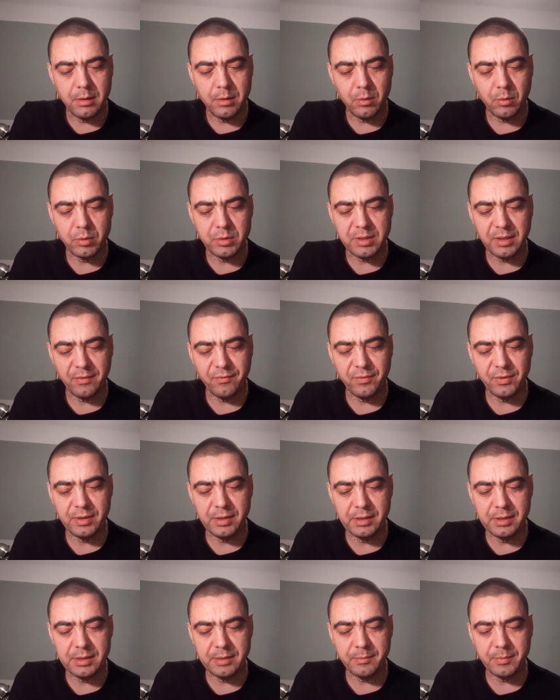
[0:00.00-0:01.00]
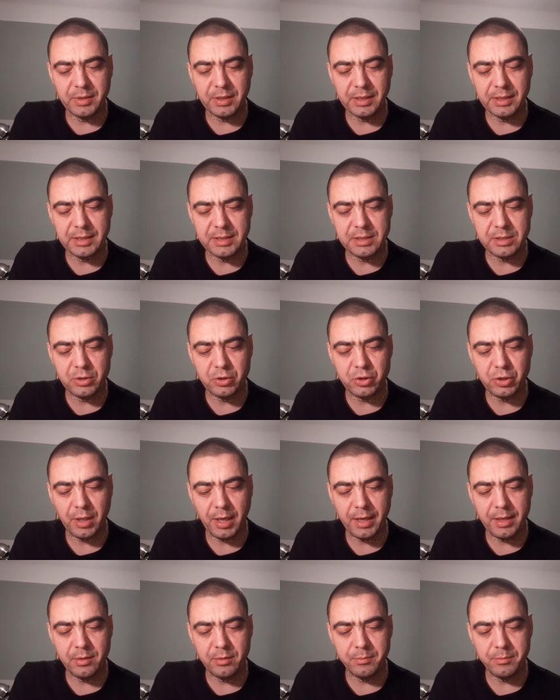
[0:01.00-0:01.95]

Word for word: Unter wildem Kriegsgeschrei